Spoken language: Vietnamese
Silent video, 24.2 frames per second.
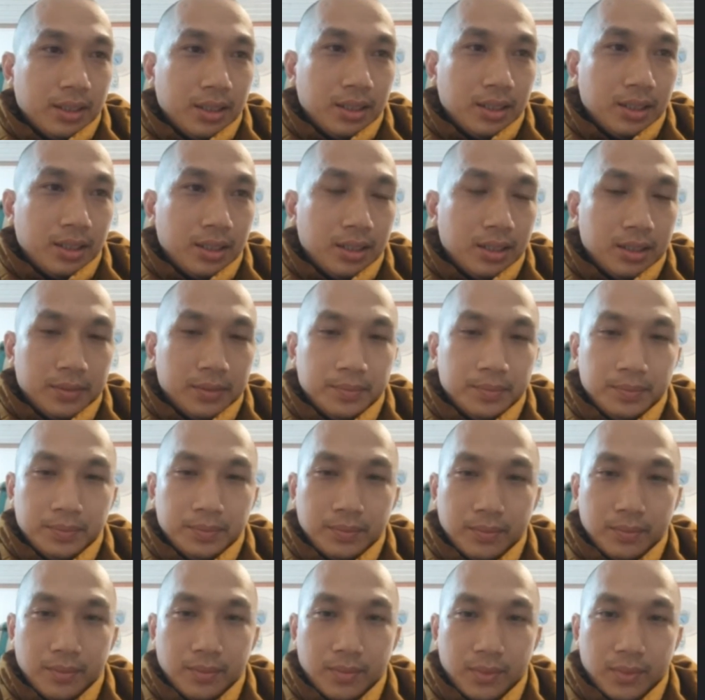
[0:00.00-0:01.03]
à,
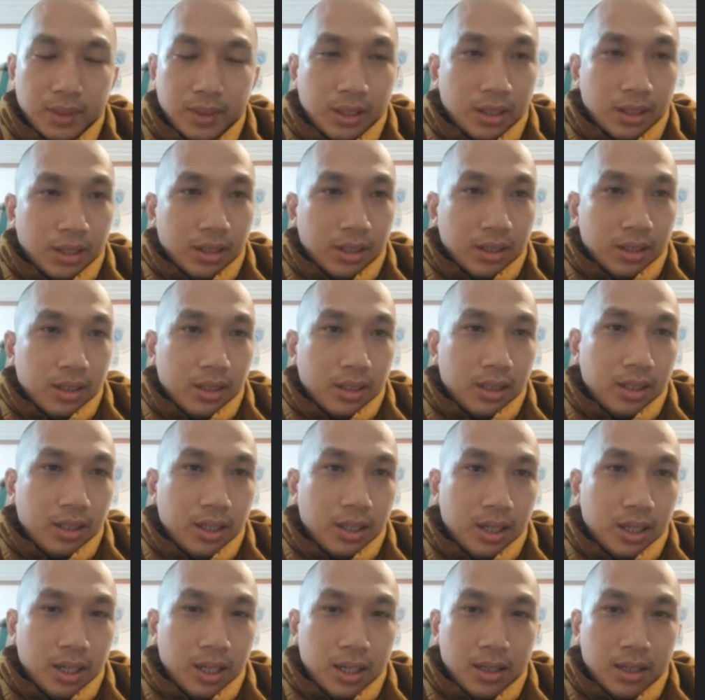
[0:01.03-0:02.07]

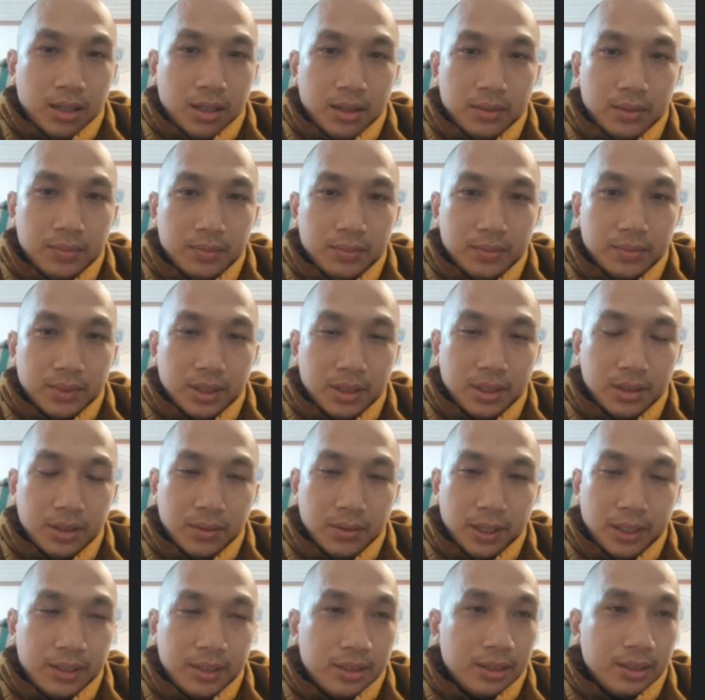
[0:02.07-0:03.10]
thì à, thưa
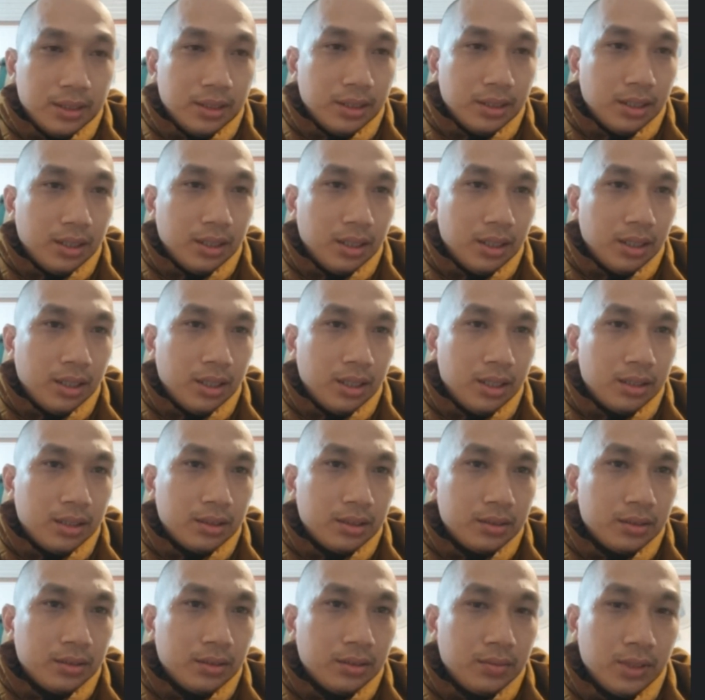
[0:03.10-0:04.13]
quý vị thì à,
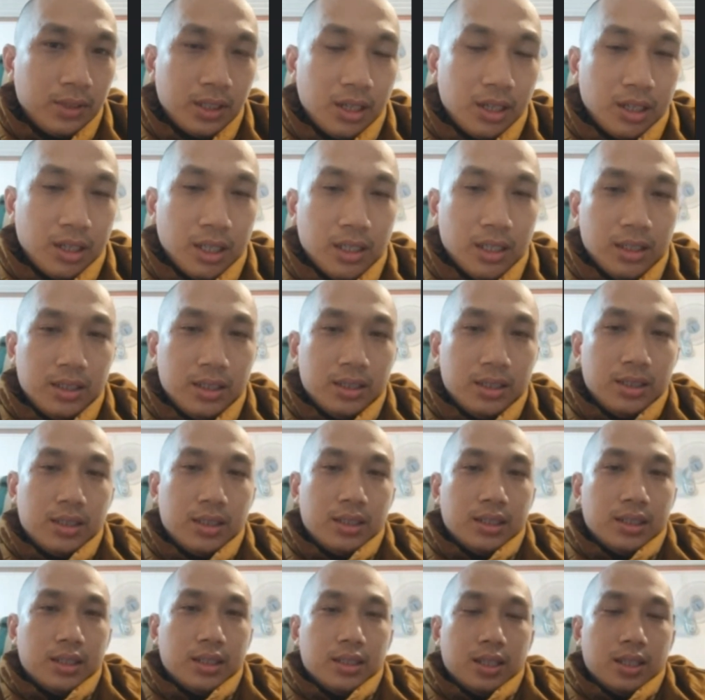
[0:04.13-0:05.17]
vừa rồi để đức
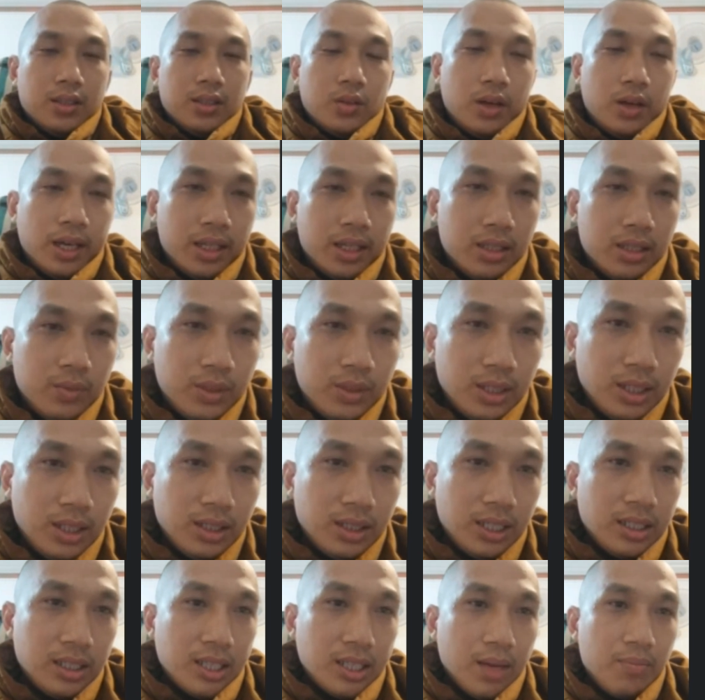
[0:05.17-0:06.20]
à, hành toại của
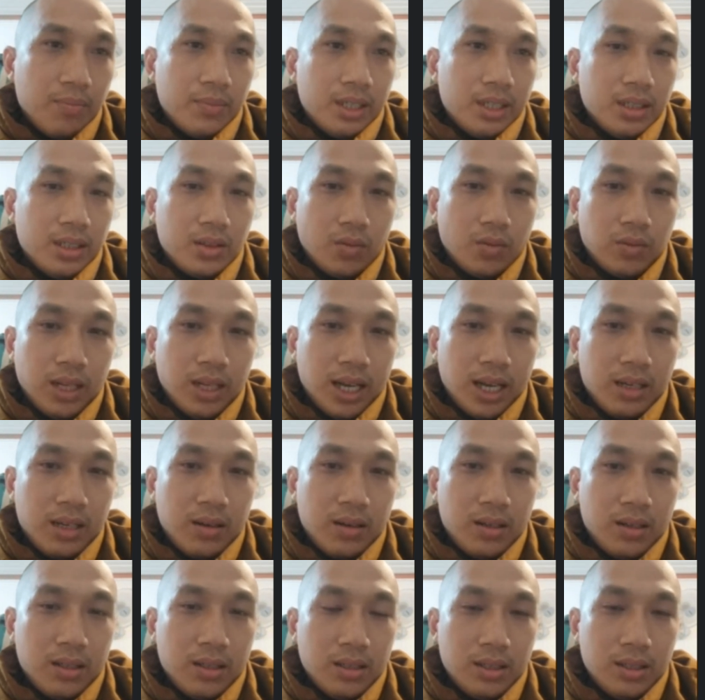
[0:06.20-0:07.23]
đức kinh tâm á, cũng đã
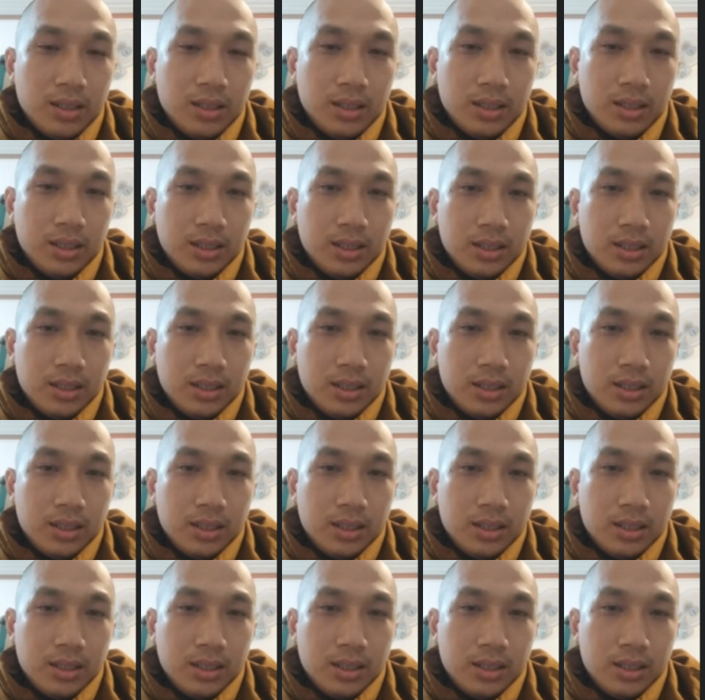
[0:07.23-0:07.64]
có